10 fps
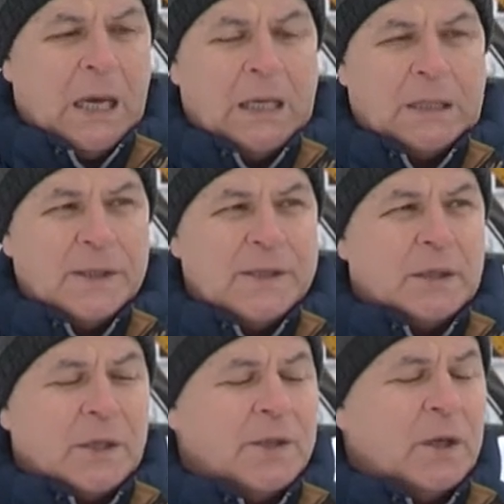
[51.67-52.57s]
это
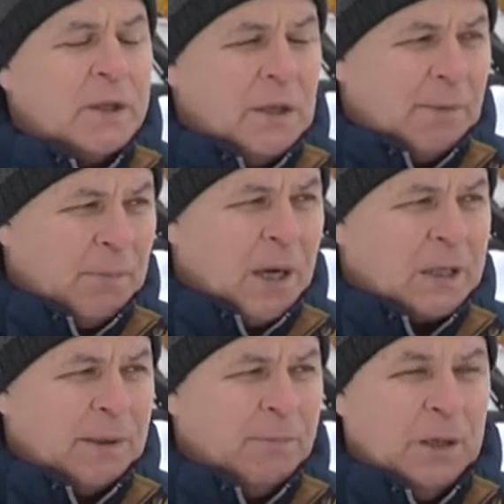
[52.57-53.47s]
где-то середина
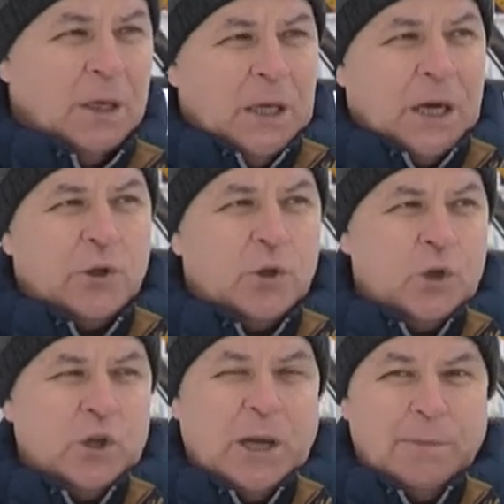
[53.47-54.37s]
марта мы
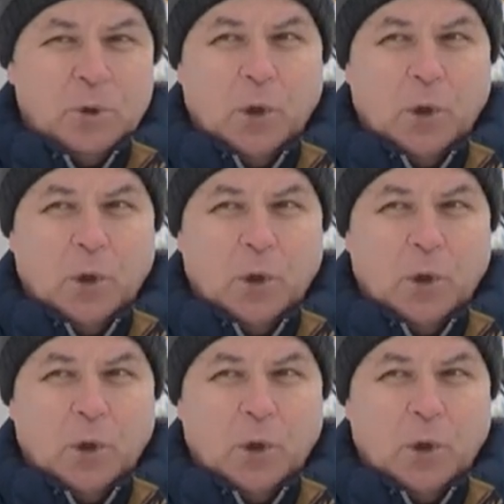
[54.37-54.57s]
ощущаем,